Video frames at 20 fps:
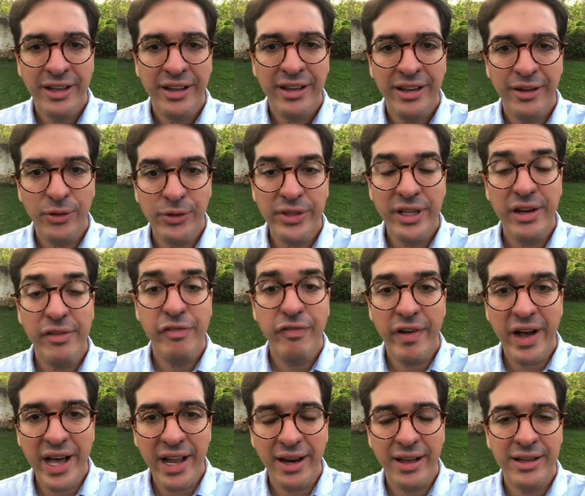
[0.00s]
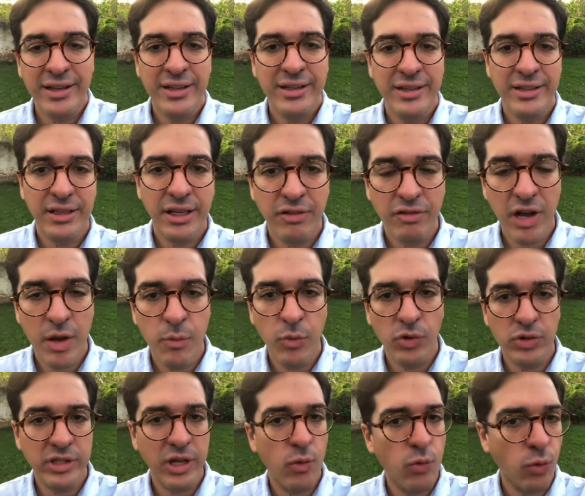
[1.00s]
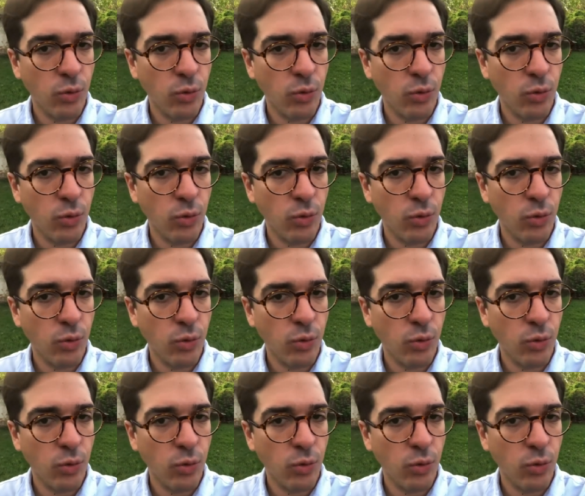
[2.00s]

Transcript: é onde ele fala que vai montar um